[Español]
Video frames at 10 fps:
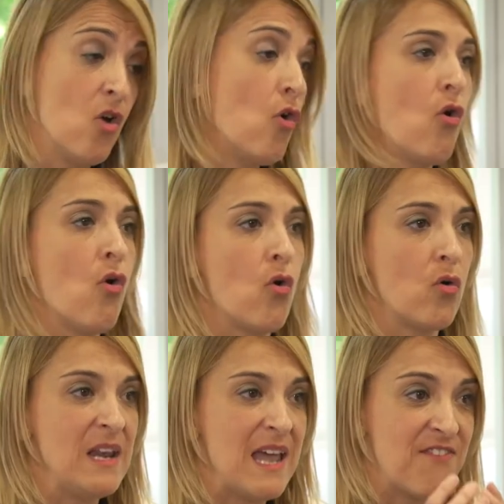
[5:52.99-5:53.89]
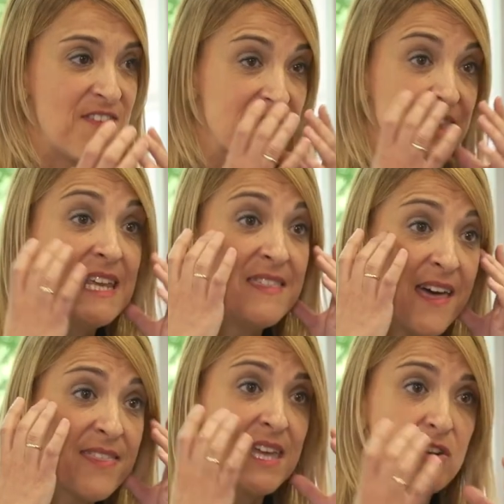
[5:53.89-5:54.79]
o la
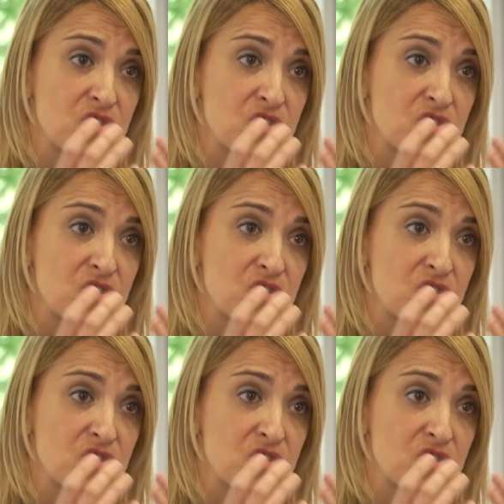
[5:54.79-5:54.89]
facilidad que